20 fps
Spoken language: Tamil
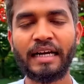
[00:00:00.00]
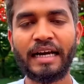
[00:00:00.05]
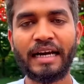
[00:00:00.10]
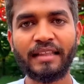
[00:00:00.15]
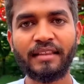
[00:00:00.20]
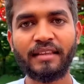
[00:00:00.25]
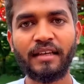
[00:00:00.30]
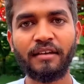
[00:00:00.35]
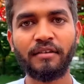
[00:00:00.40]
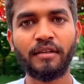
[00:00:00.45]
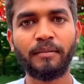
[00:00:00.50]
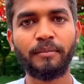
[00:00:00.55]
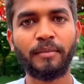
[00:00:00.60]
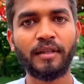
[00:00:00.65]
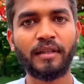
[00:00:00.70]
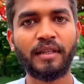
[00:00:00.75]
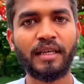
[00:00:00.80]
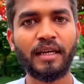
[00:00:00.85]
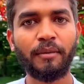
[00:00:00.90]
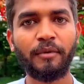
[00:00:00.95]
இடத்துல வந்து
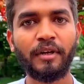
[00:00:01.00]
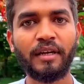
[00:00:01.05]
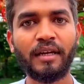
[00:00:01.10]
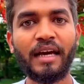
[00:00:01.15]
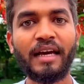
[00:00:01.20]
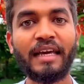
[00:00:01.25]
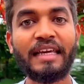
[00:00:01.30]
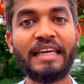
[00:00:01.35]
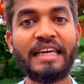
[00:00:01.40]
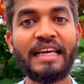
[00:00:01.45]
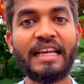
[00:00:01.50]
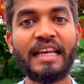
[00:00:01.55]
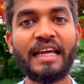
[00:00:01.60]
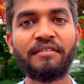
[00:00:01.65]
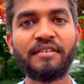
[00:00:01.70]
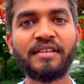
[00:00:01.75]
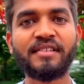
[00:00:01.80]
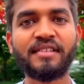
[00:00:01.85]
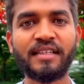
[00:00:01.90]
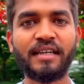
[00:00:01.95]
பார்த்தீங்க அப்படின்னா
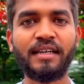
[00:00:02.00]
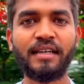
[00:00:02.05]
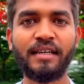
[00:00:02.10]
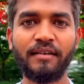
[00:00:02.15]
இலவச